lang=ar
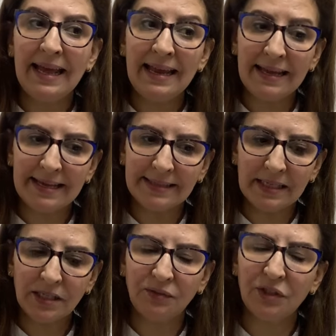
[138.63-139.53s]

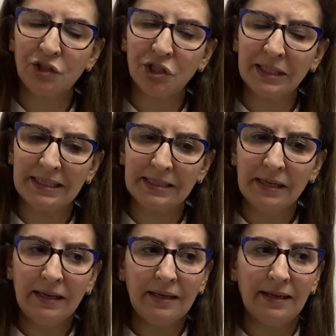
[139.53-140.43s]
الاساس في التشخيص
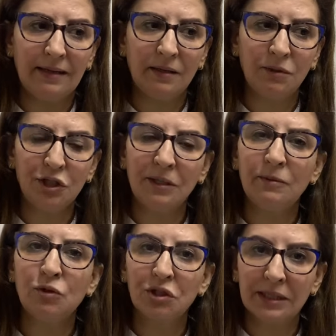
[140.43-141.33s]
لان باش
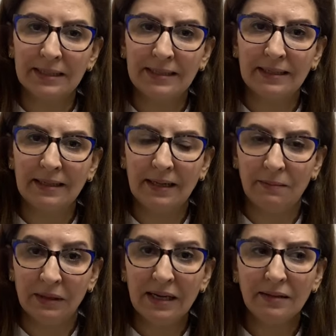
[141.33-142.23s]
نعملوا تشخيصات
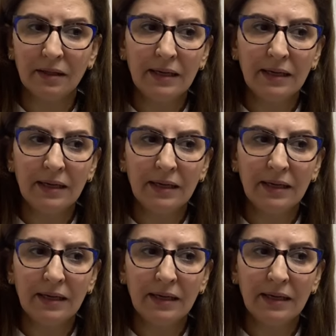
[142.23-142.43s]
الامراض